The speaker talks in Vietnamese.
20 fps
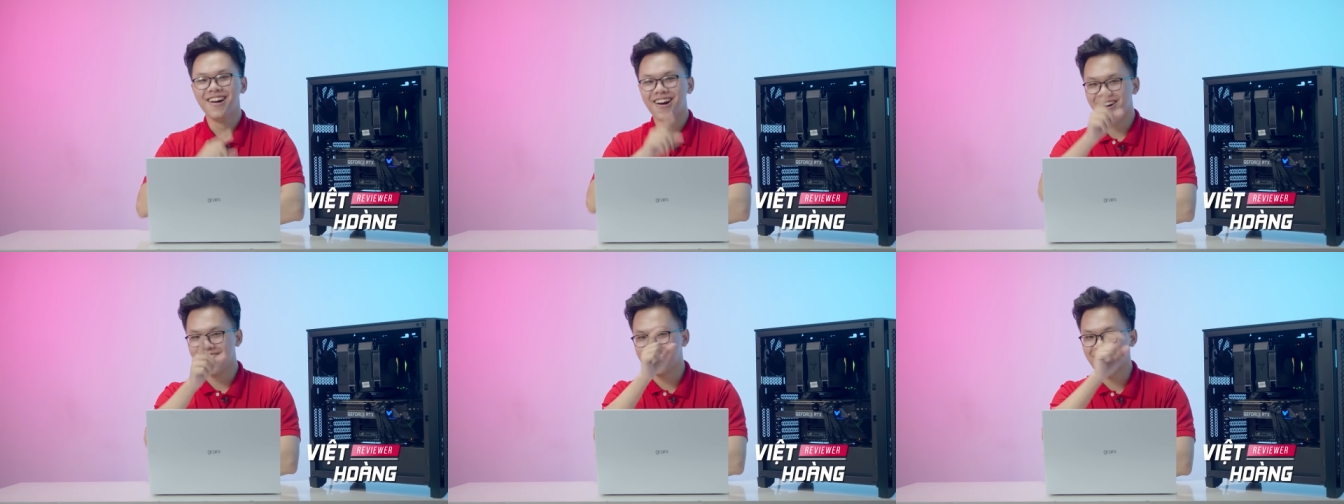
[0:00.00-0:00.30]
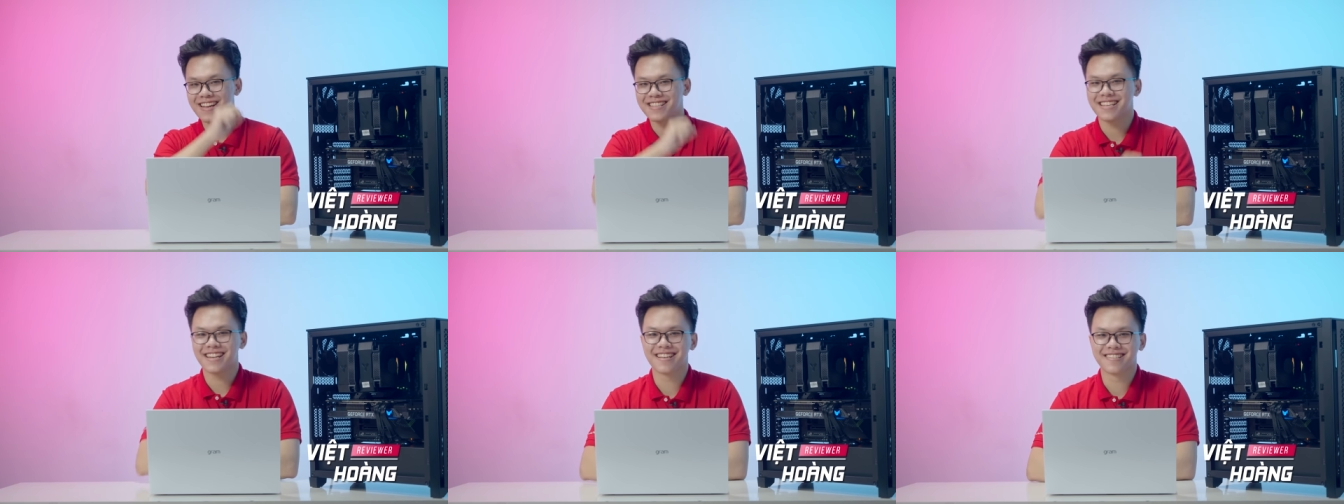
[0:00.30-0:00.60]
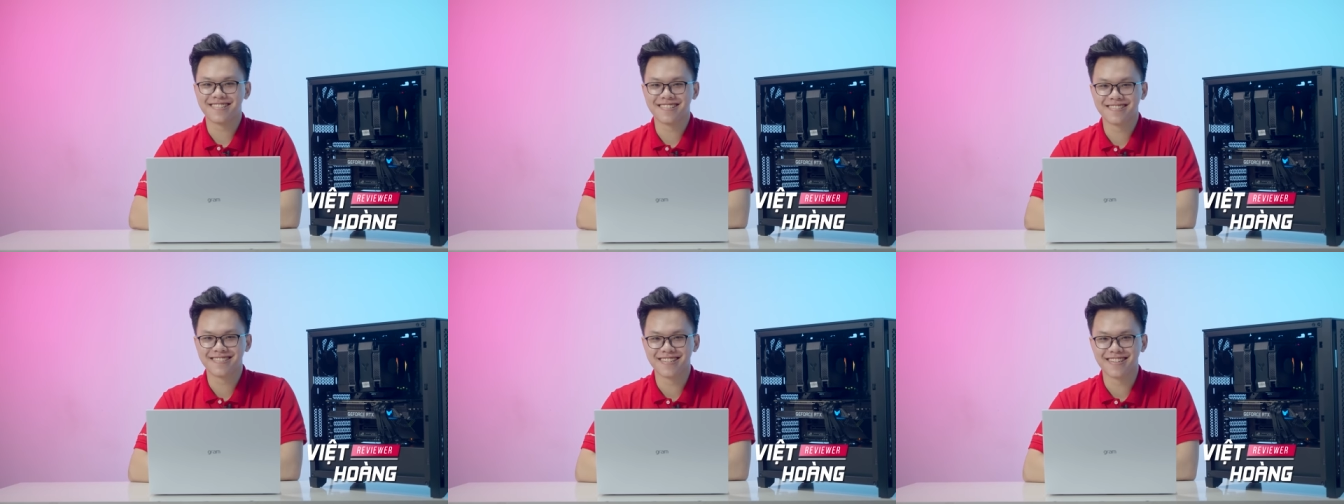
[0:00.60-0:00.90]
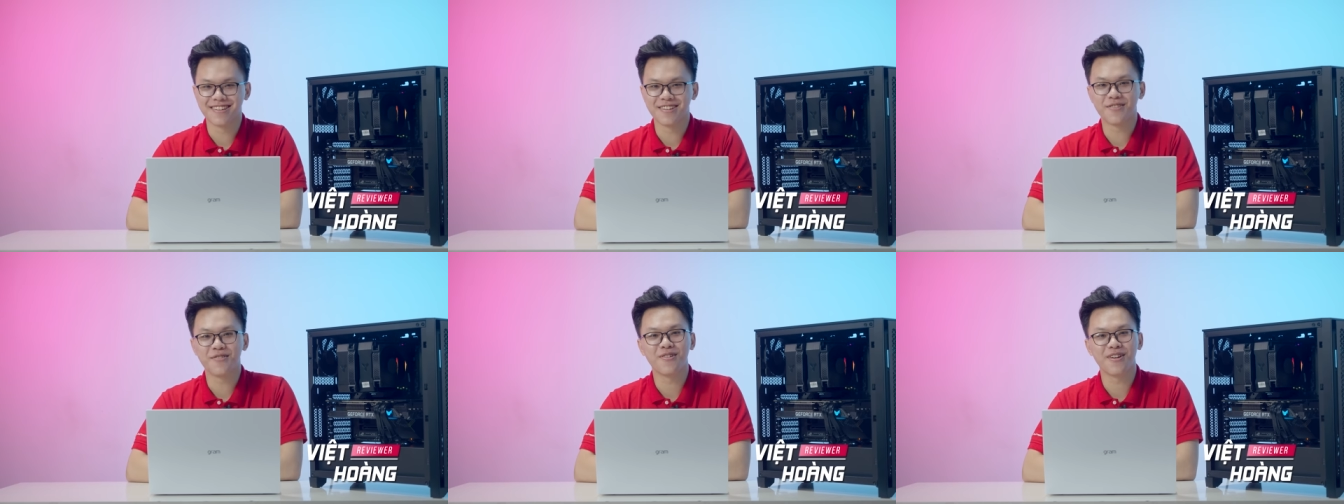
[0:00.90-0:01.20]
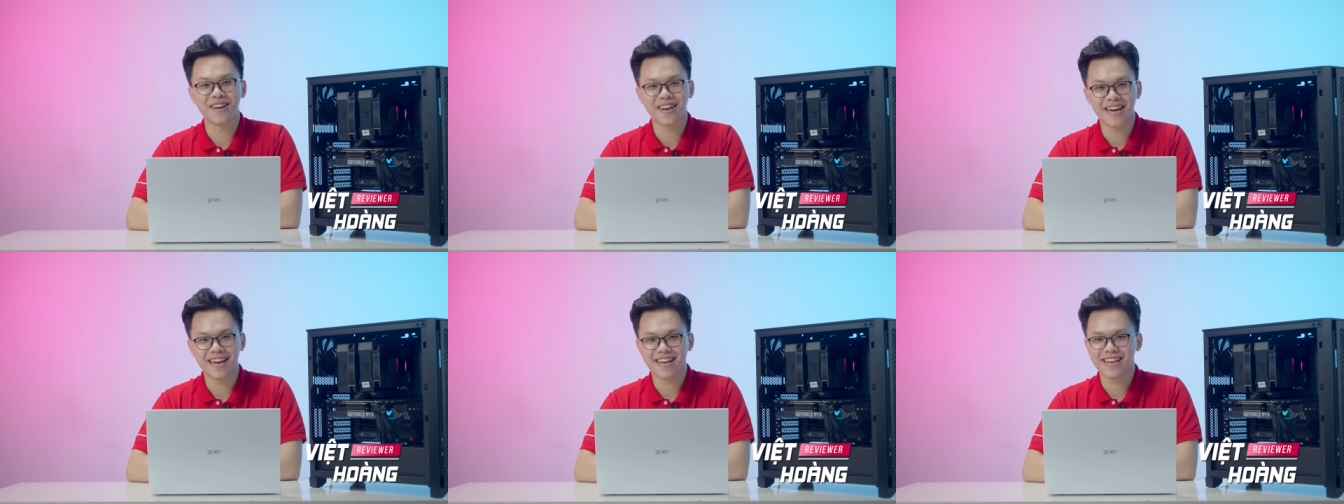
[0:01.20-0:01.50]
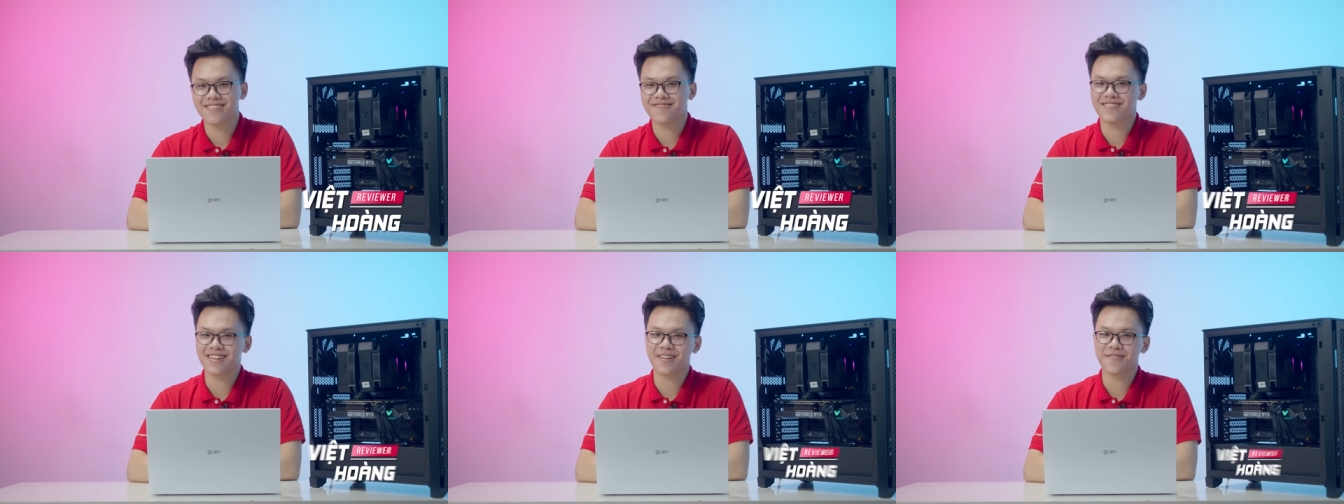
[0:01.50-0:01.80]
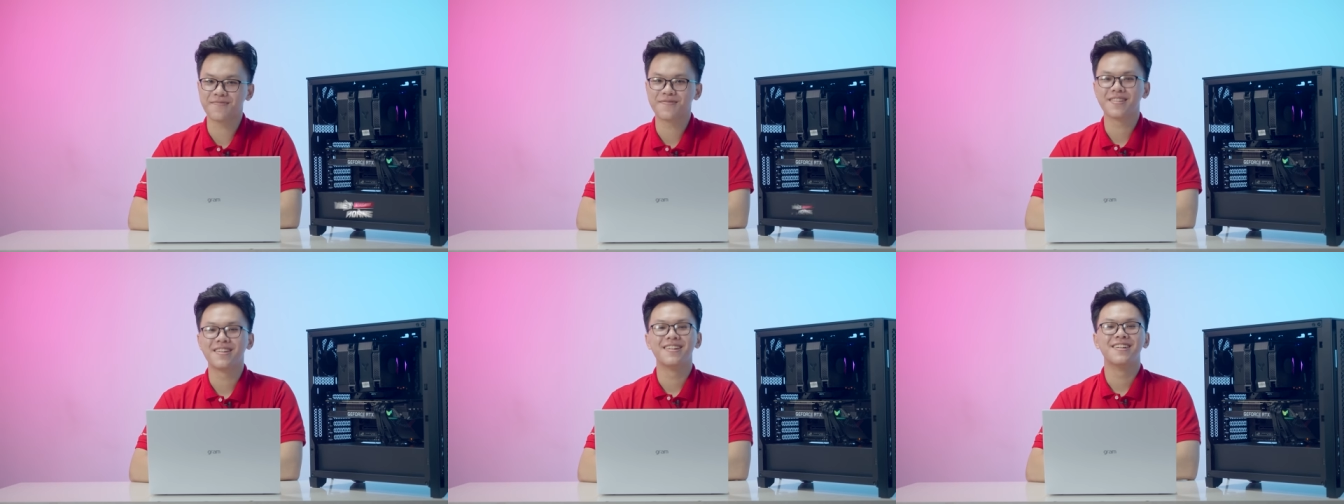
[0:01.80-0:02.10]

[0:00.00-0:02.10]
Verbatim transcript: Hôm nay sẽ là chương trình Q and A anh em nhé.